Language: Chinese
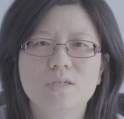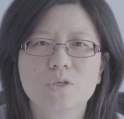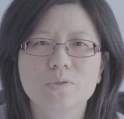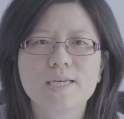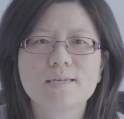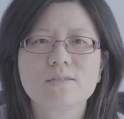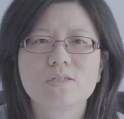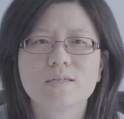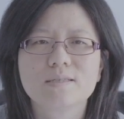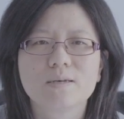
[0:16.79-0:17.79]
首先，
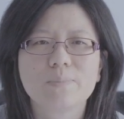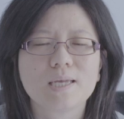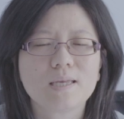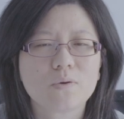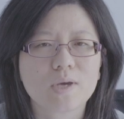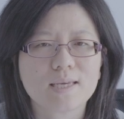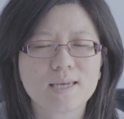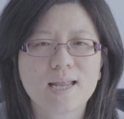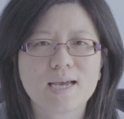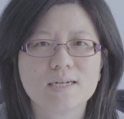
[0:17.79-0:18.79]
神责备宁愿
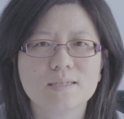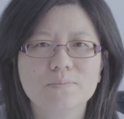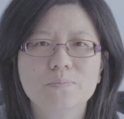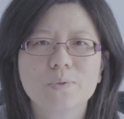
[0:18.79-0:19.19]
依赖人、